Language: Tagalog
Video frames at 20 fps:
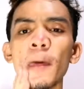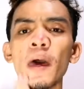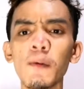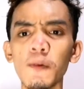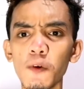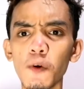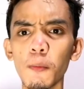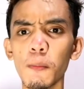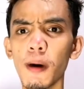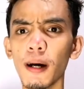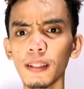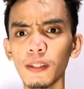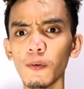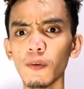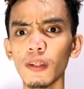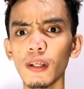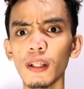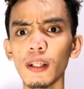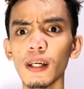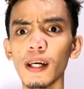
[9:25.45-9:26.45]
ewan ko kung bakit ako
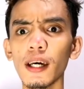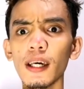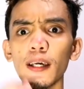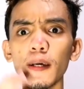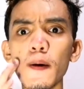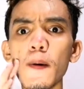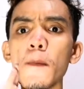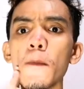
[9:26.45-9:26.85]
naglagay